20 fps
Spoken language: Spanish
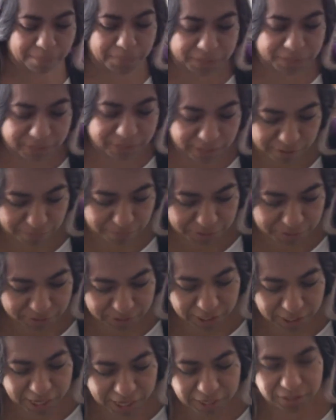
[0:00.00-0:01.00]
a
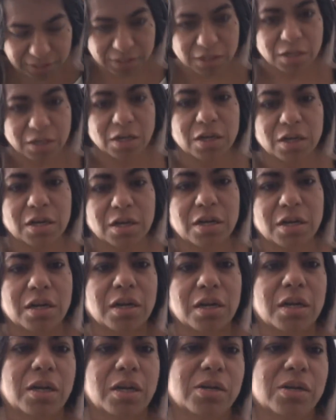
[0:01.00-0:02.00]
mezclar
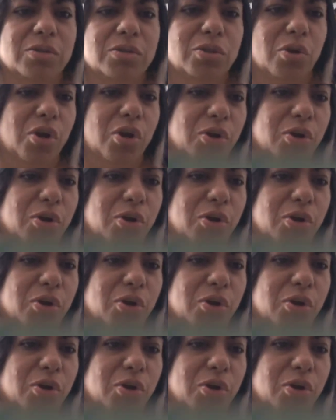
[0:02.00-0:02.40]
los colores.